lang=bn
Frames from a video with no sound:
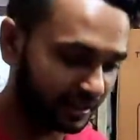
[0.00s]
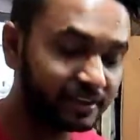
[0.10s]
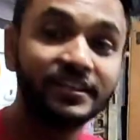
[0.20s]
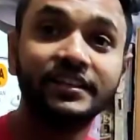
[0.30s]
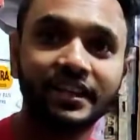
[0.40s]

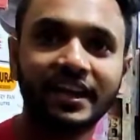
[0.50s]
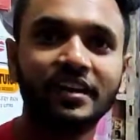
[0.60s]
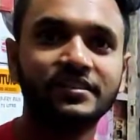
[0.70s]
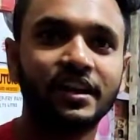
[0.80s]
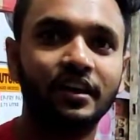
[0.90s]
এসির যে
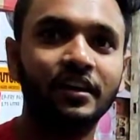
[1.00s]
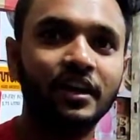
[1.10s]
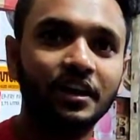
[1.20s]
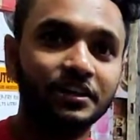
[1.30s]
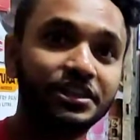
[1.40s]
কাজটা
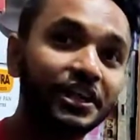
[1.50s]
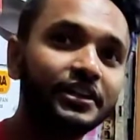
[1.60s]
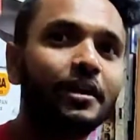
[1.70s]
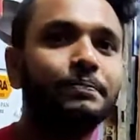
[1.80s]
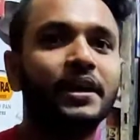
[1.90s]

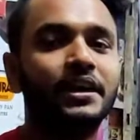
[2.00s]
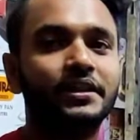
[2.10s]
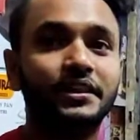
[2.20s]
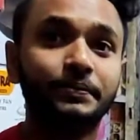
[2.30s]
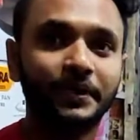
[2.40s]
সেটা আপনাকে
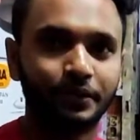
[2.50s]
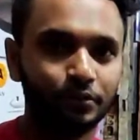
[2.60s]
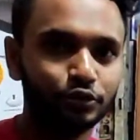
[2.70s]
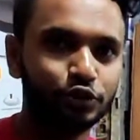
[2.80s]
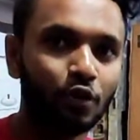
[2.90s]
দিবে
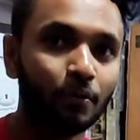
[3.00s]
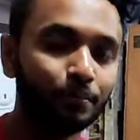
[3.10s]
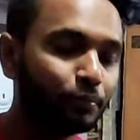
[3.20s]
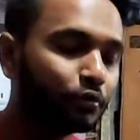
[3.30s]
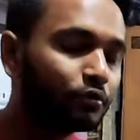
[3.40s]

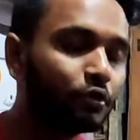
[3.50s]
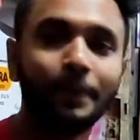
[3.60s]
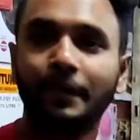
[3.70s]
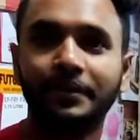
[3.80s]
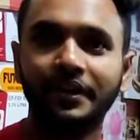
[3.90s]
সম্পূর্ণ
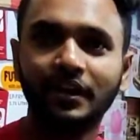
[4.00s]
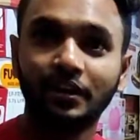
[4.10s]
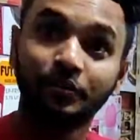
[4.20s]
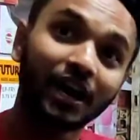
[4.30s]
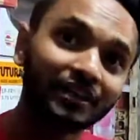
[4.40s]
পাবেন না
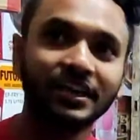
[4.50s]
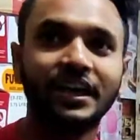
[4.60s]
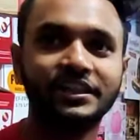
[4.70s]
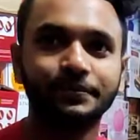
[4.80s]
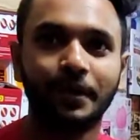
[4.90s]

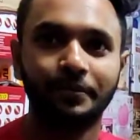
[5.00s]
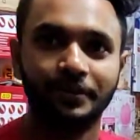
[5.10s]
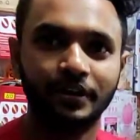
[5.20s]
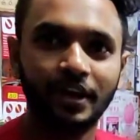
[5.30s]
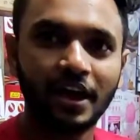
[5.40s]
কাছাকাছি পাবেন
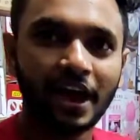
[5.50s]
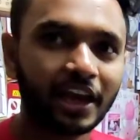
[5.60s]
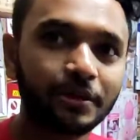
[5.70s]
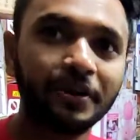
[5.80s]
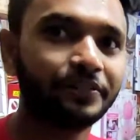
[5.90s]

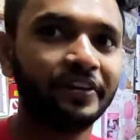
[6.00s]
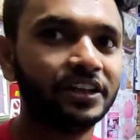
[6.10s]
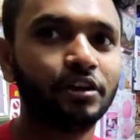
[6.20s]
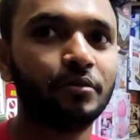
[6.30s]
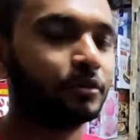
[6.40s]
একেবারে
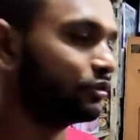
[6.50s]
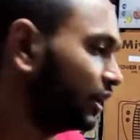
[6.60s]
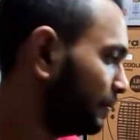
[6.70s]
ফেলে দেওয়ার মতো